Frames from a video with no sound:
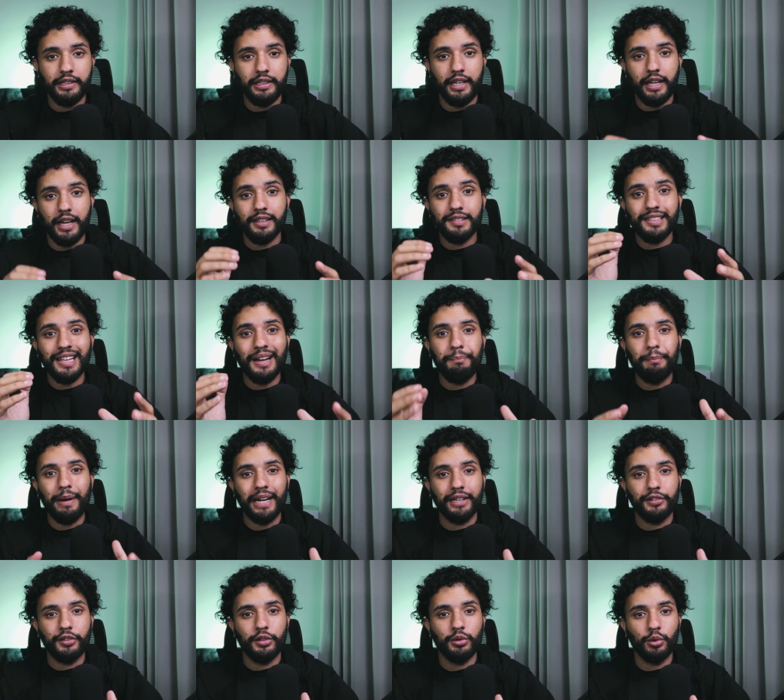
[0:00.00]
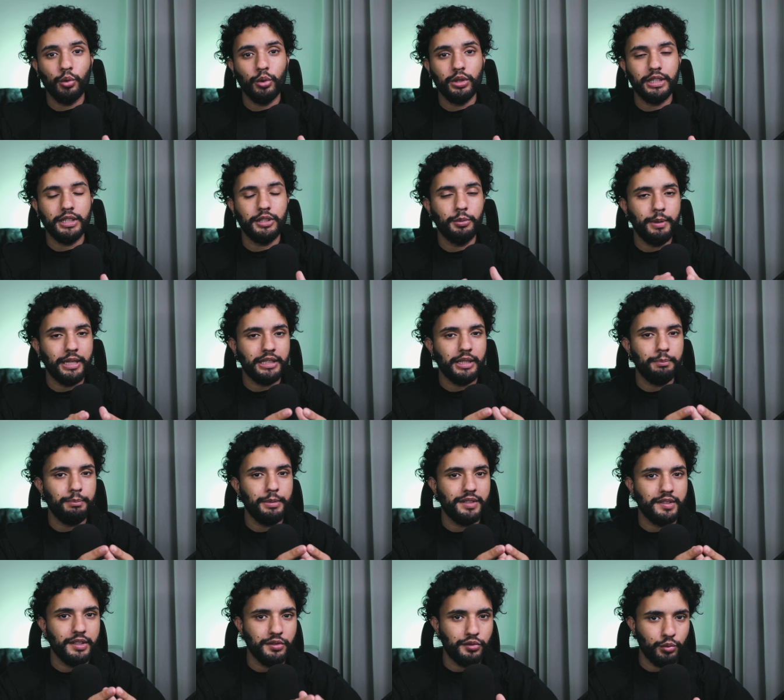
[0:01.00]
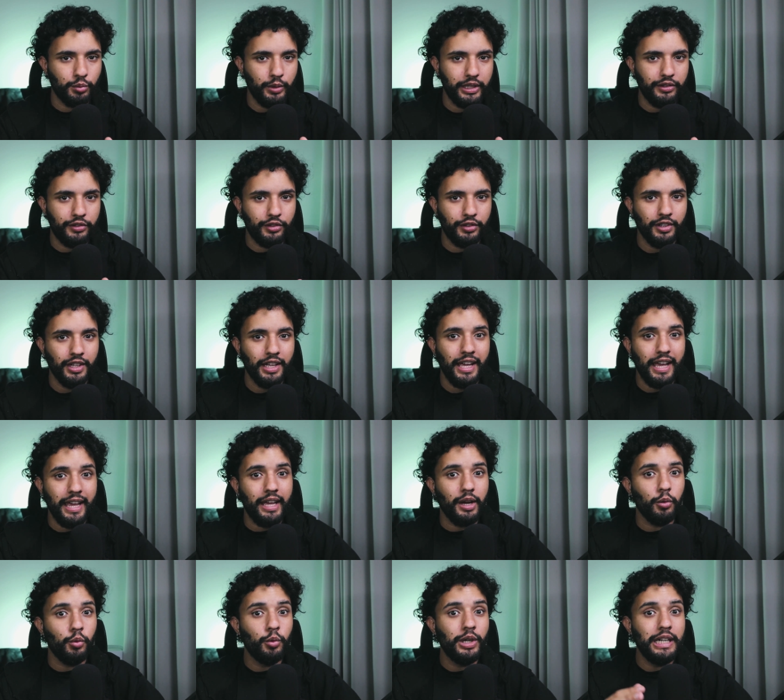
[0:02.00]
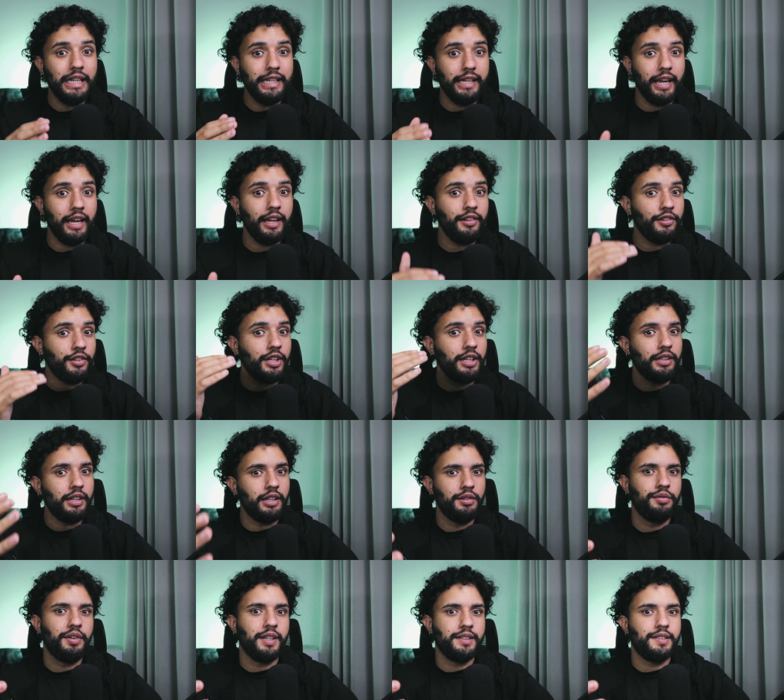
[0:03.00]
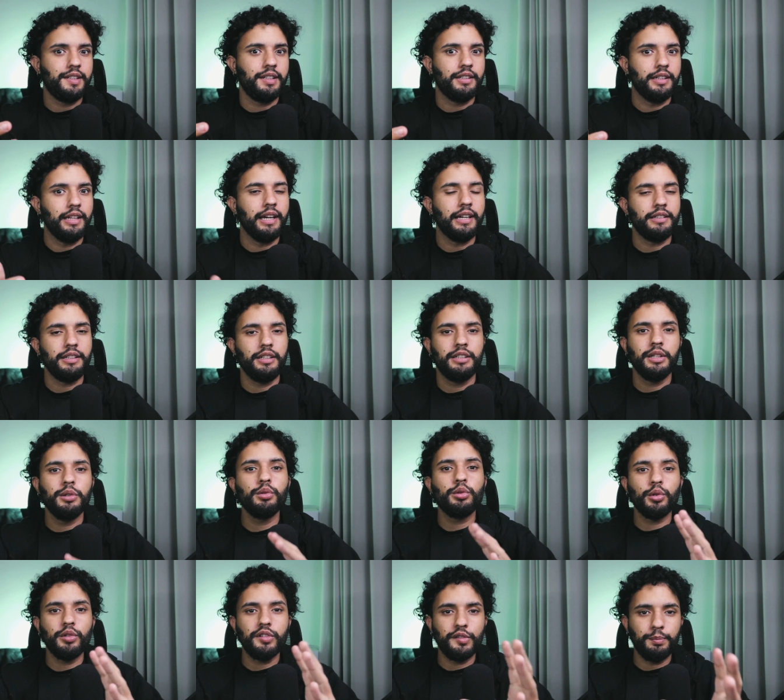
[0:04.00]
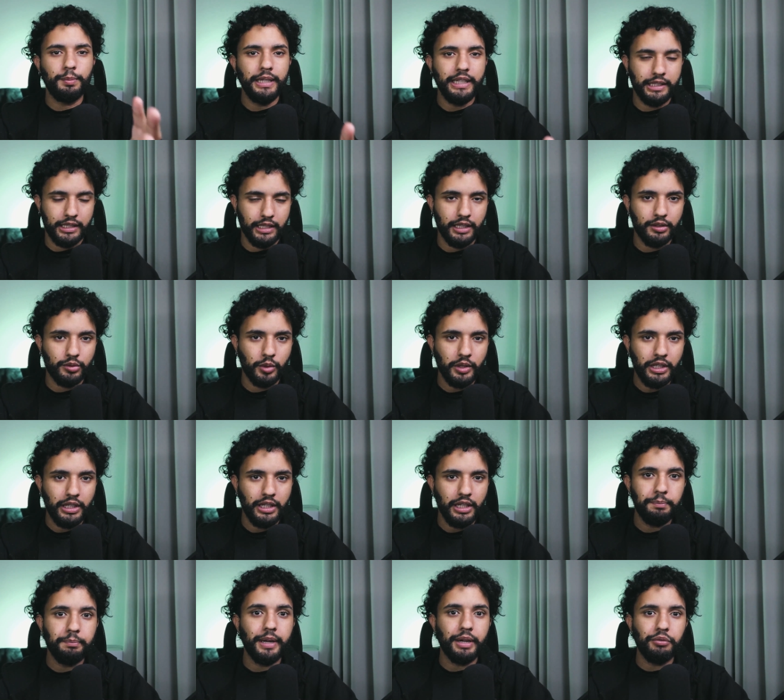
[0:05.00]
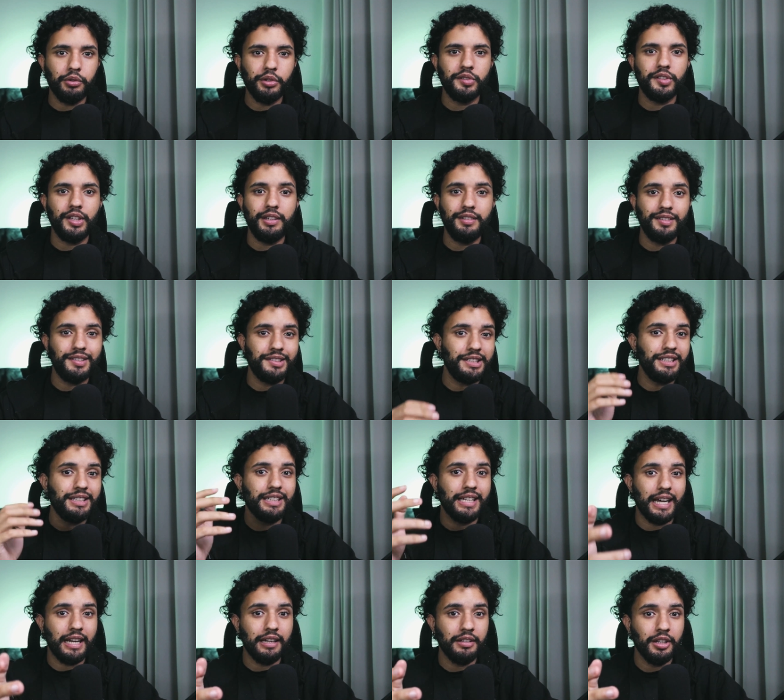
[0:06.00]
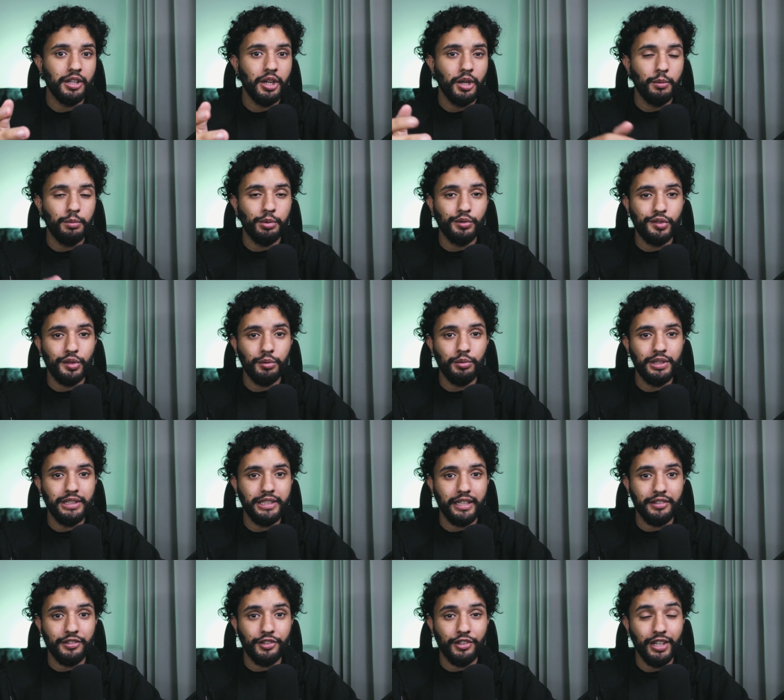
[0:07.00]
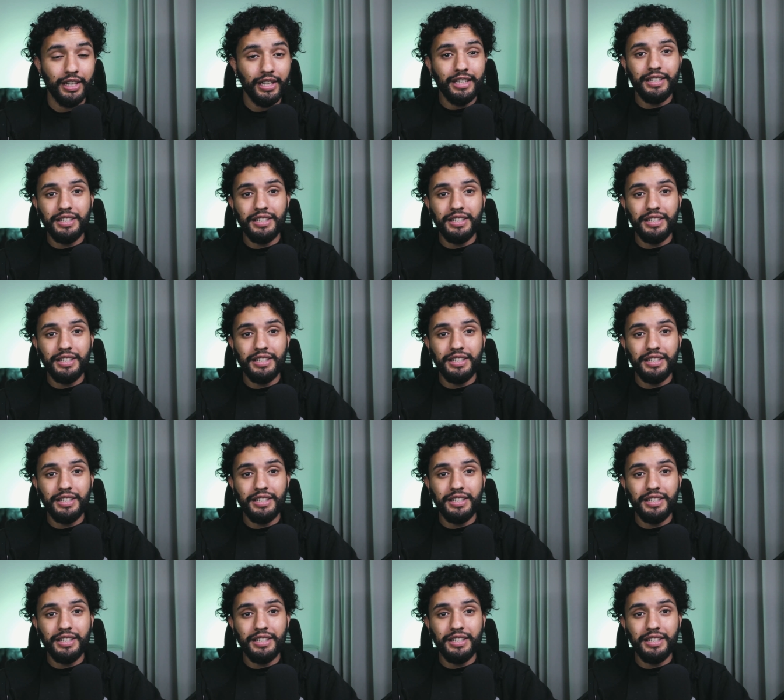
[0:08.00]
Que essa parte toda do Meta Business Suite é o cliente que tem que fazer, tá? Então eu estou te explicando aqui para você ensinar para o seu cliente.